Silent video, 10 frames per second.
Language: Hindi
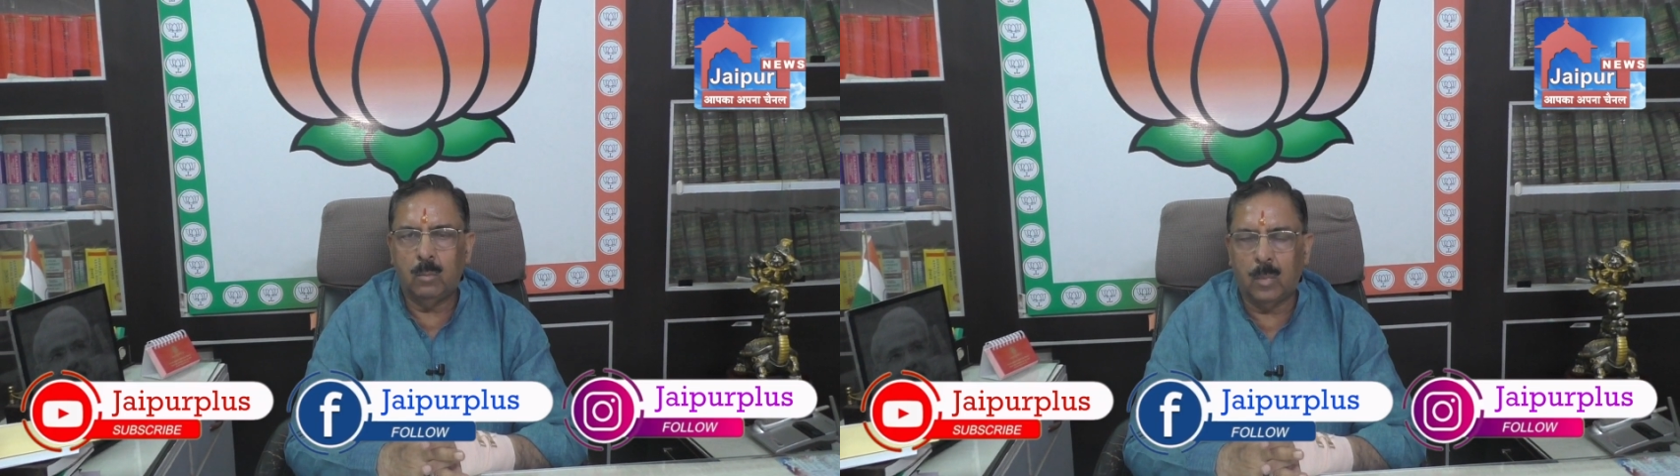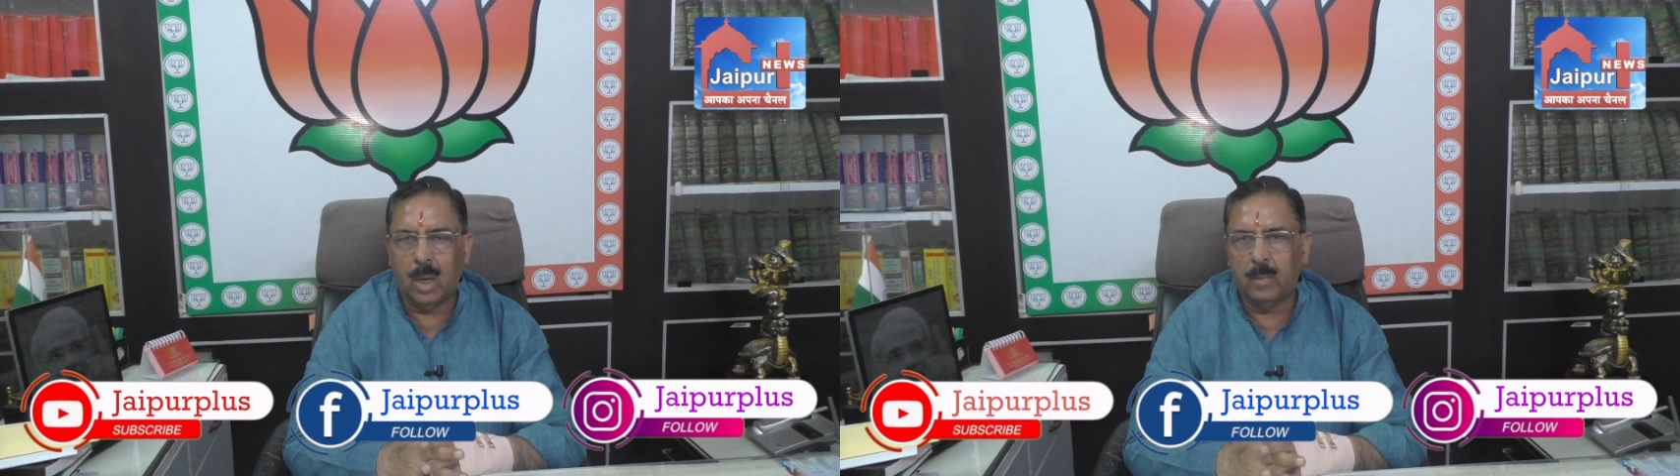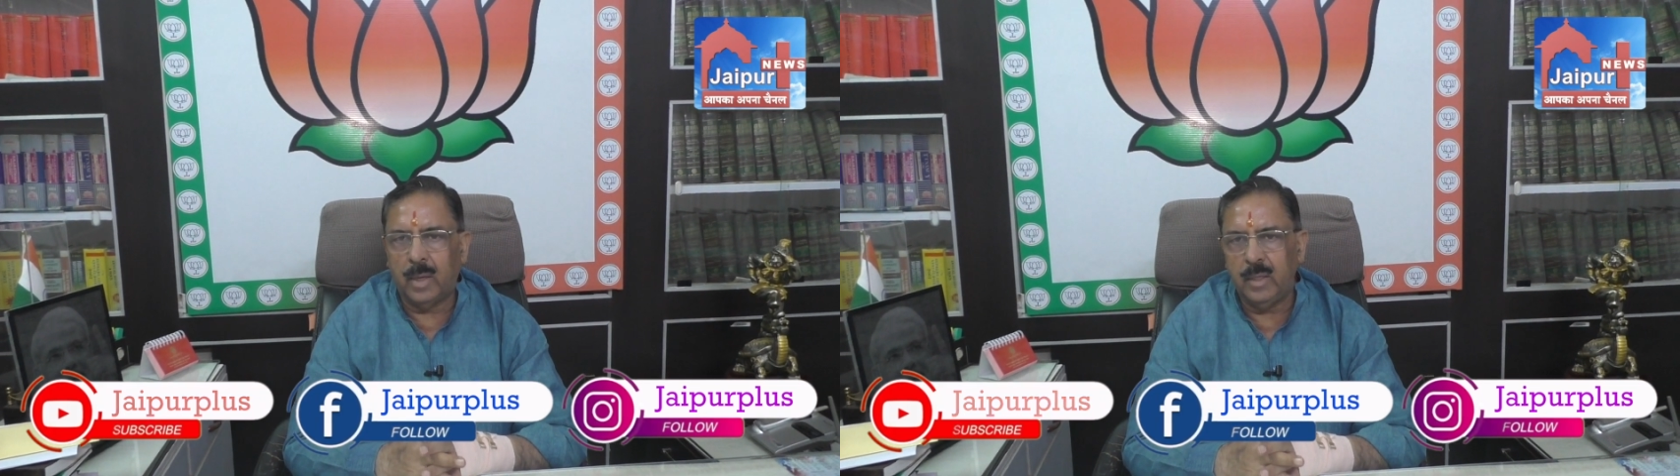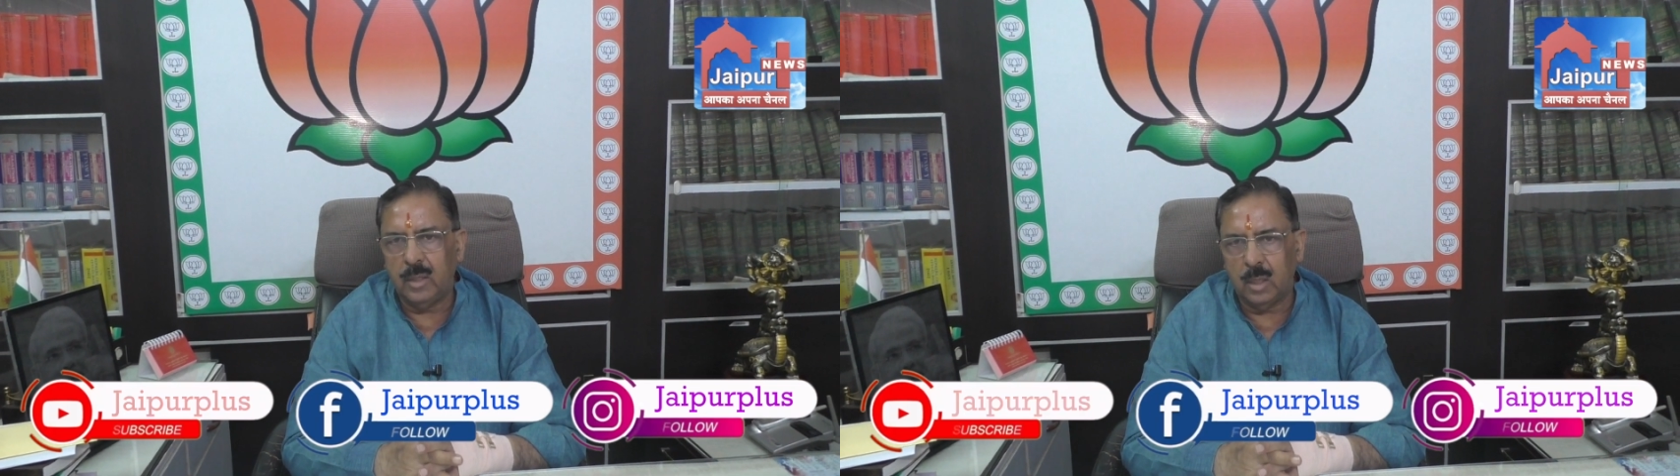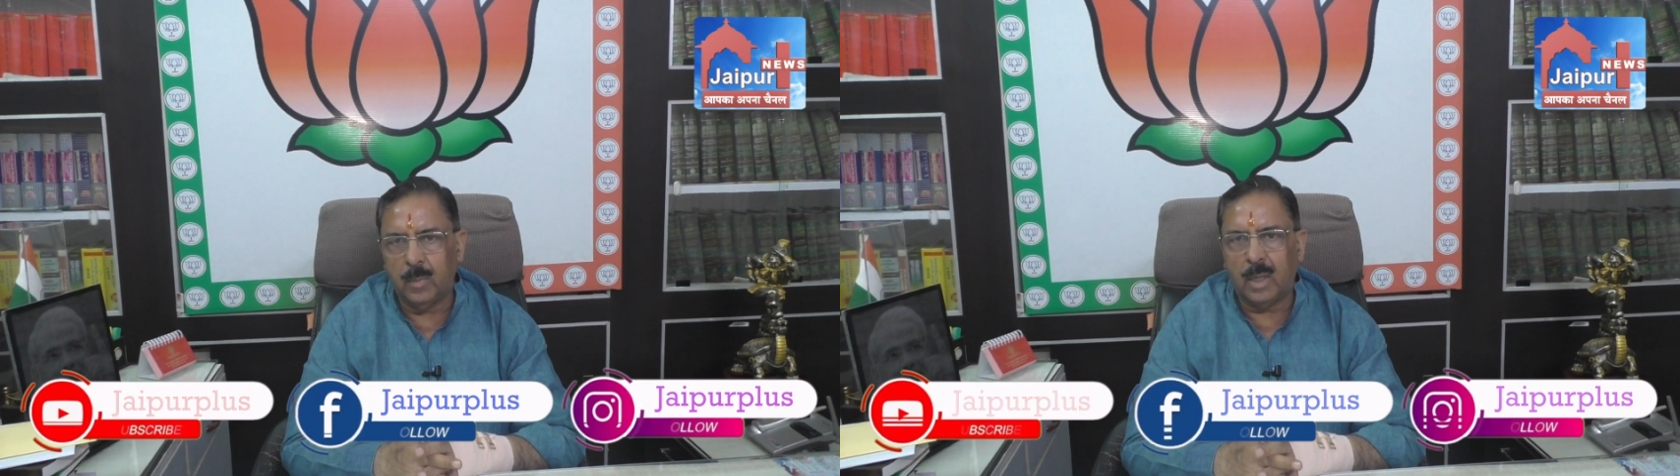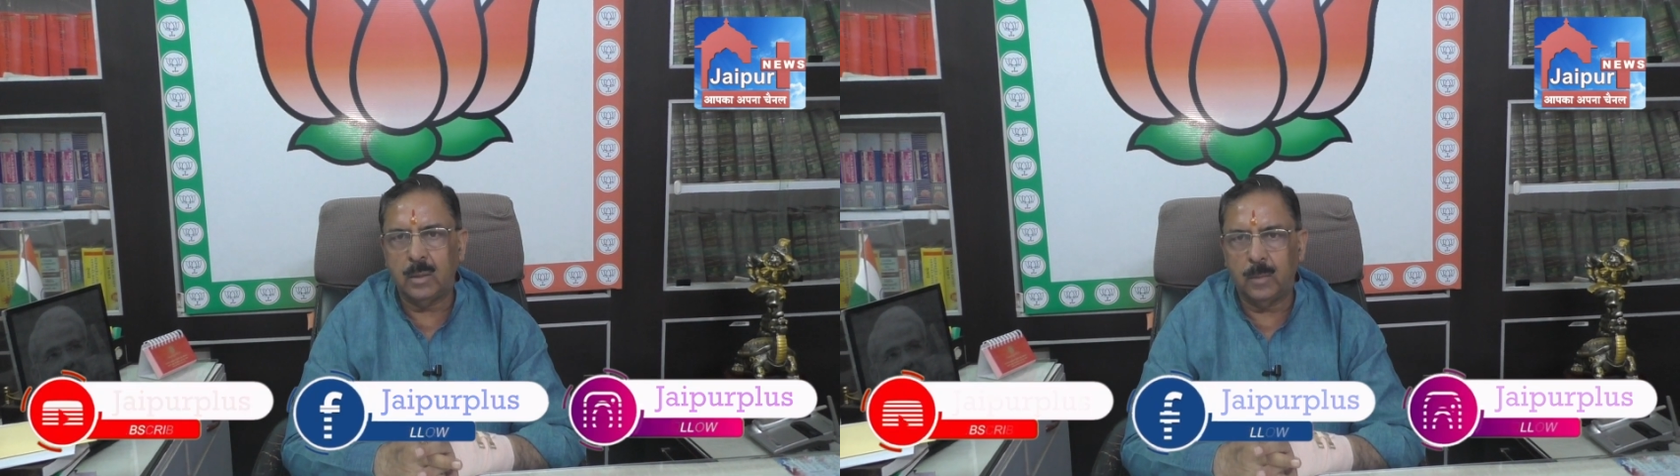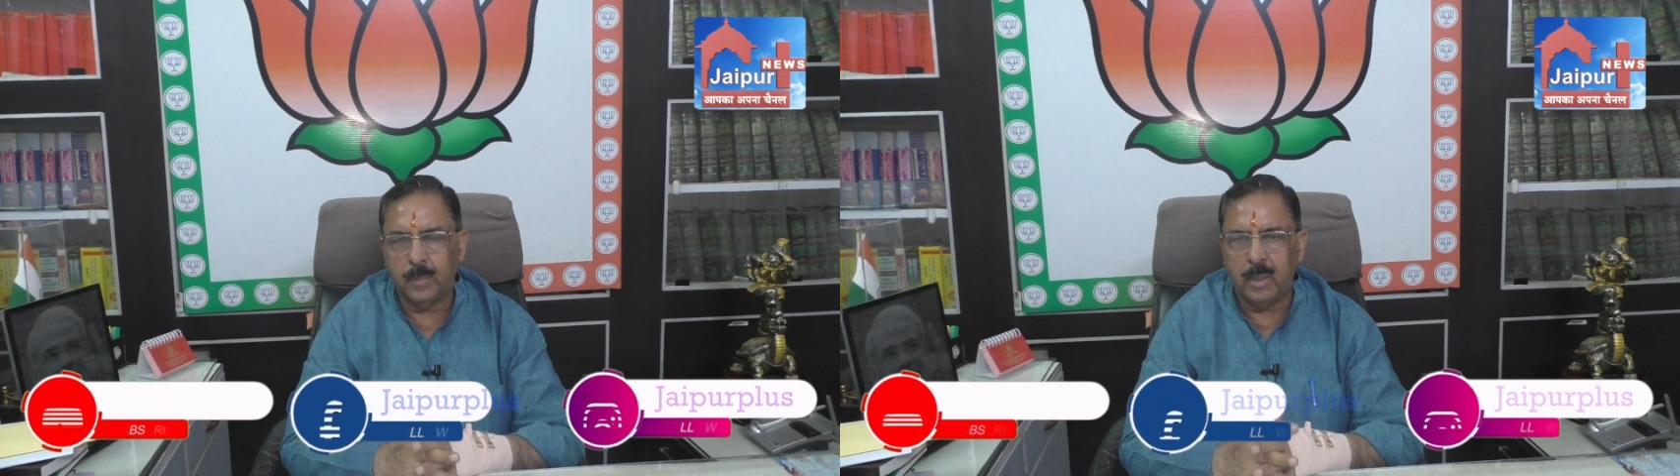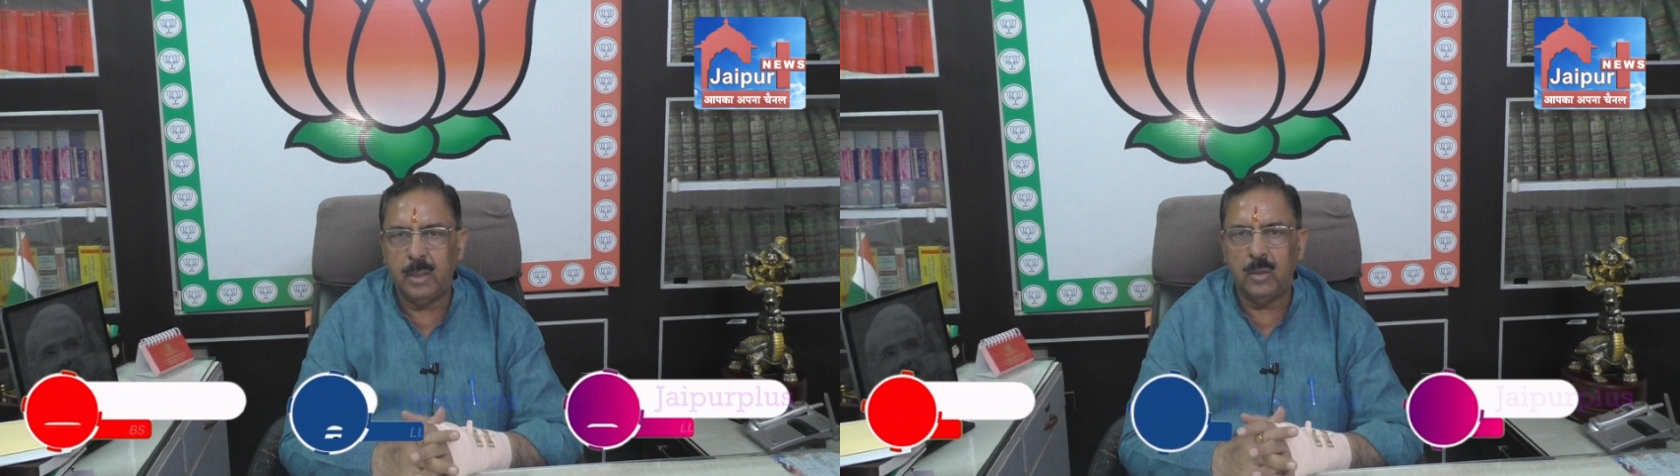महामारी के बाद ये
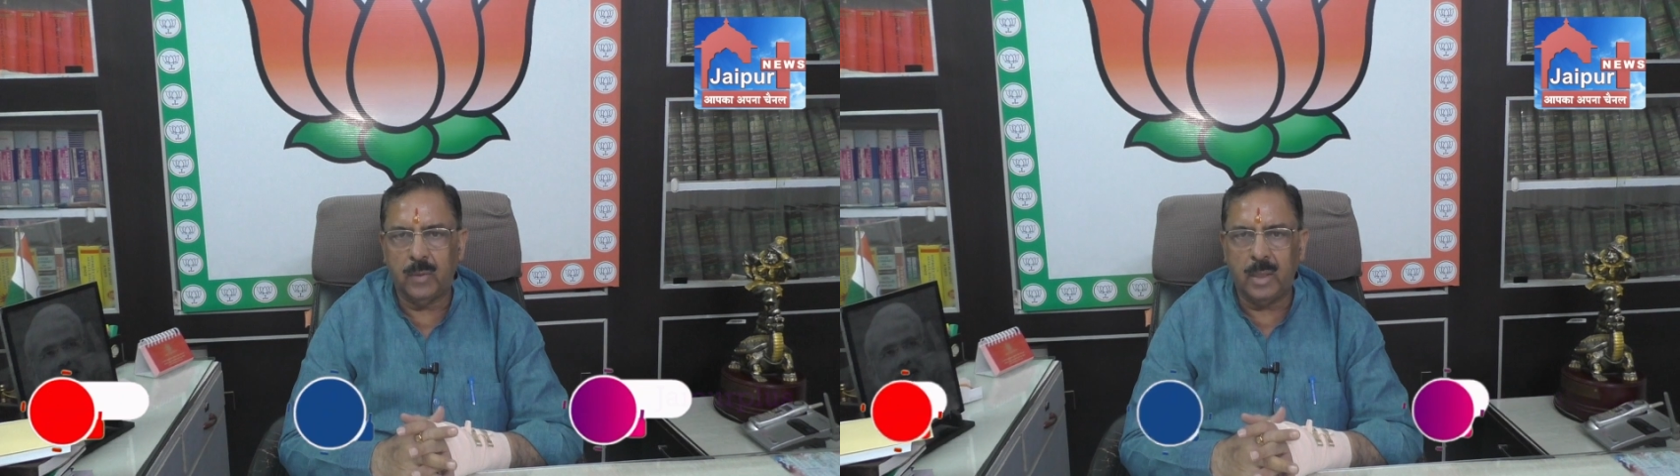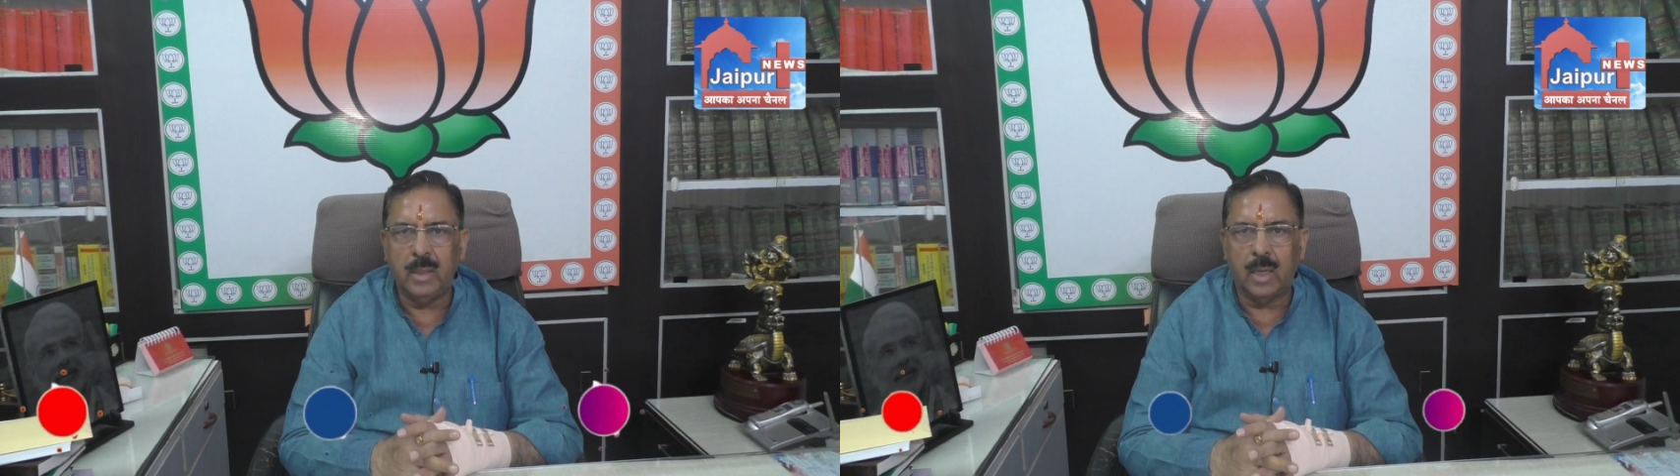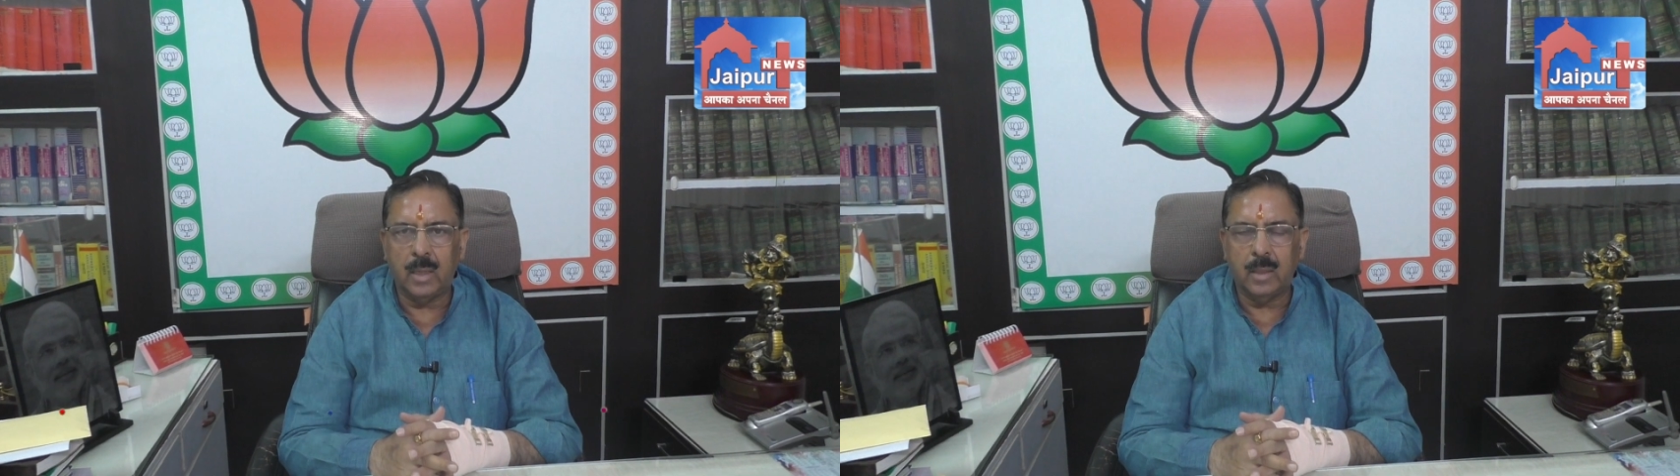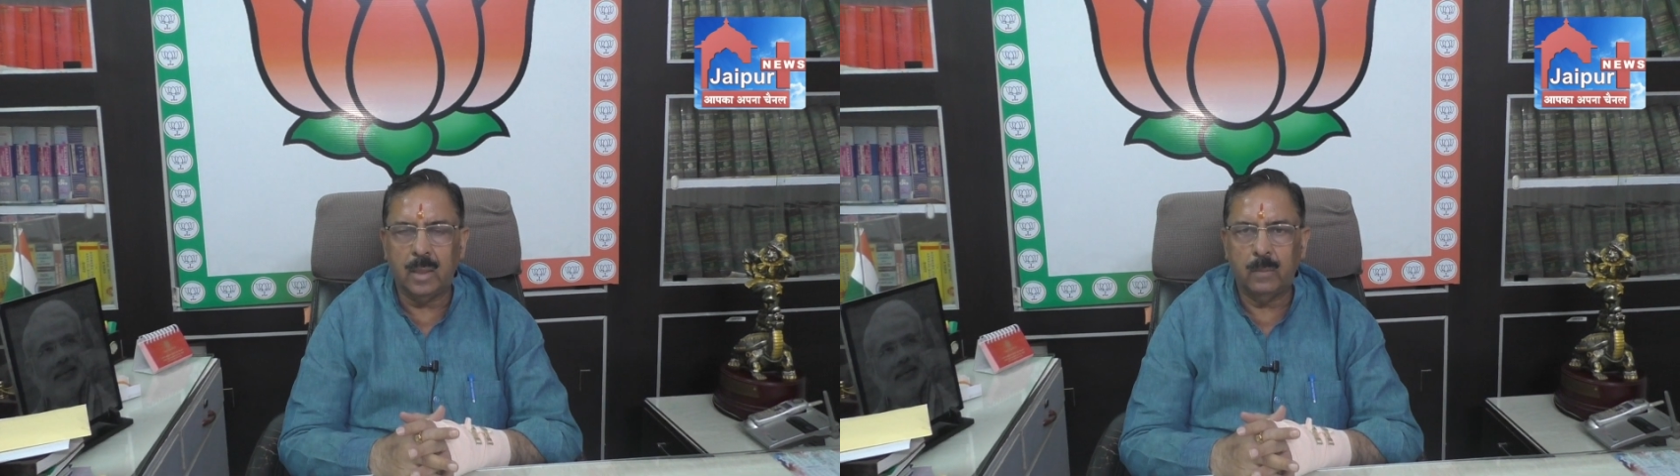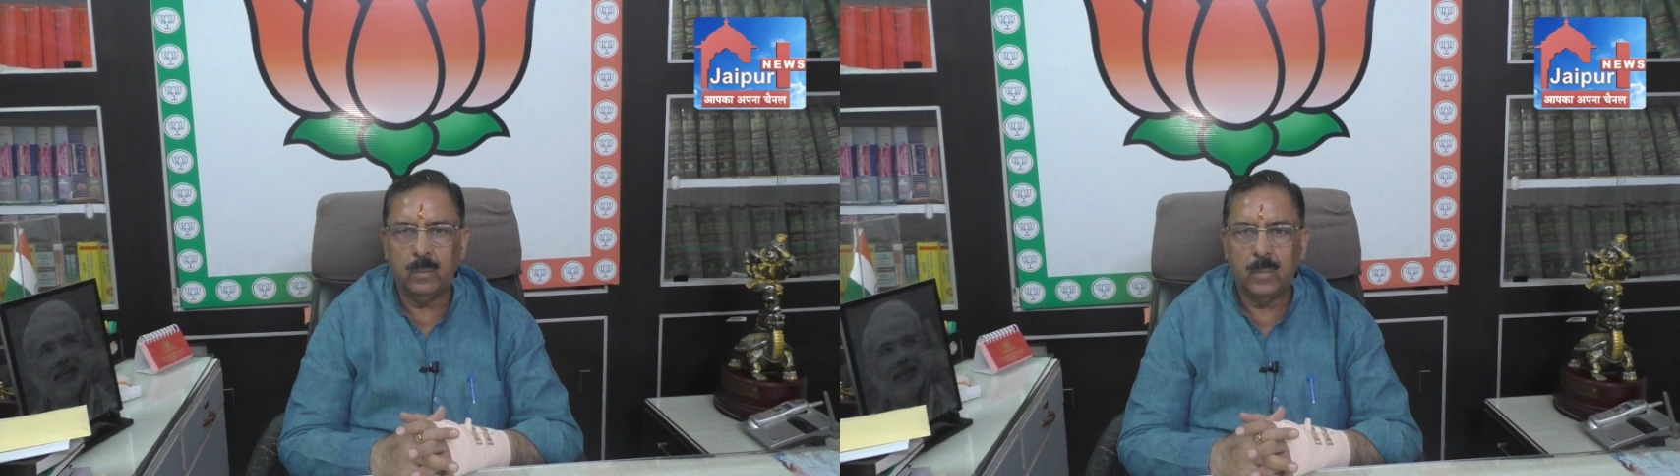पहली दिवाली आ रही है